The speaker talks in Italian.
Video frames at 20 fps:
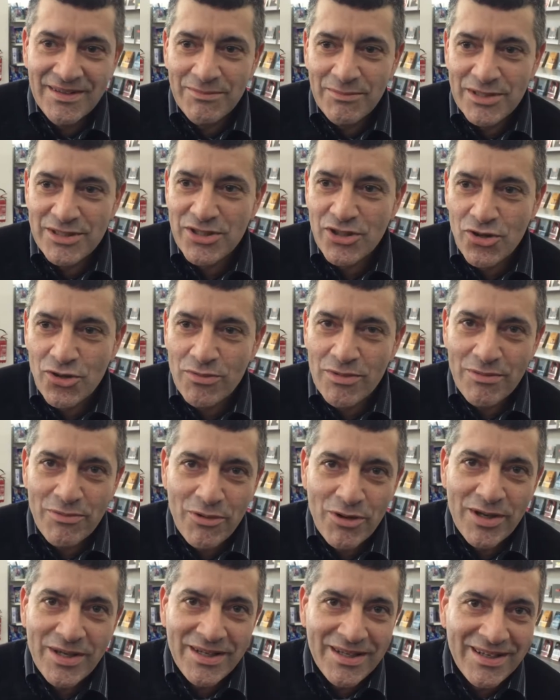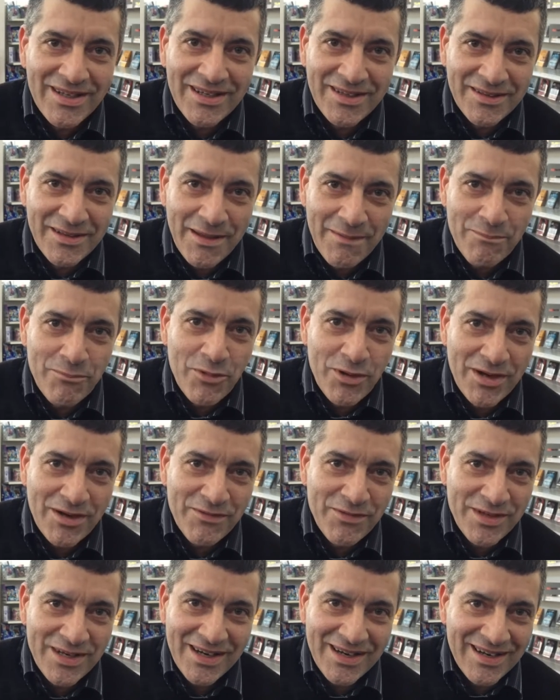ma siccome poi il tempo era
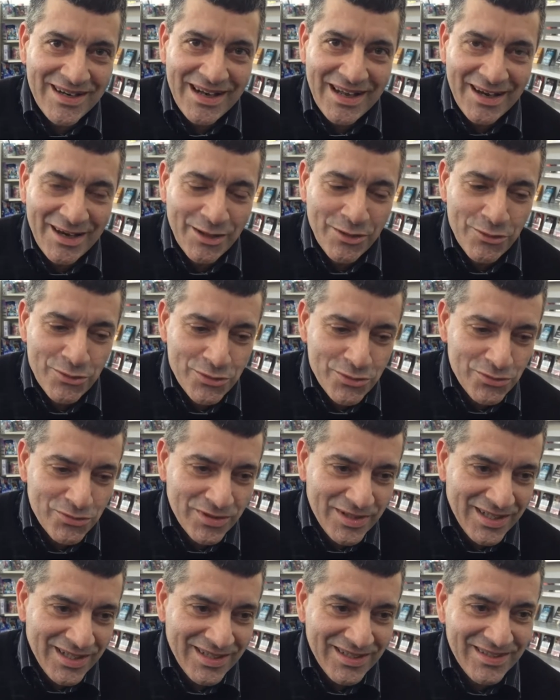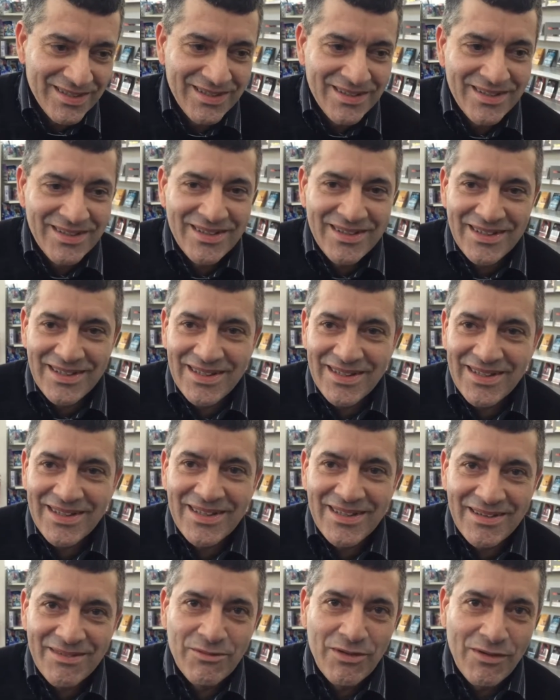fino alla chiusura,
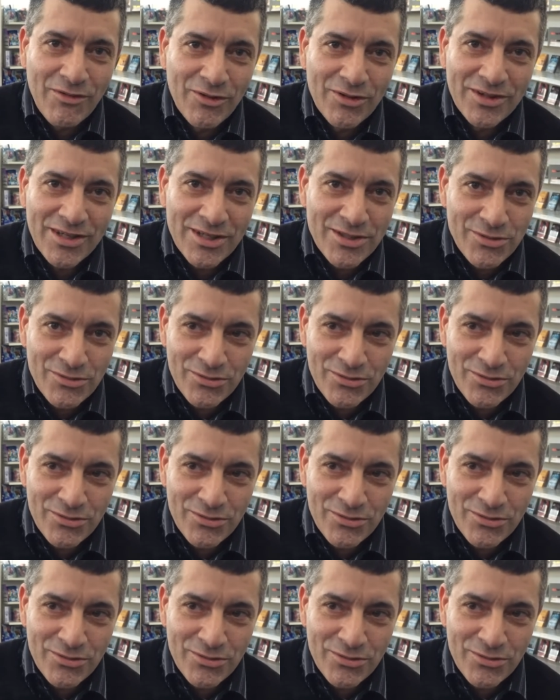eh, una volta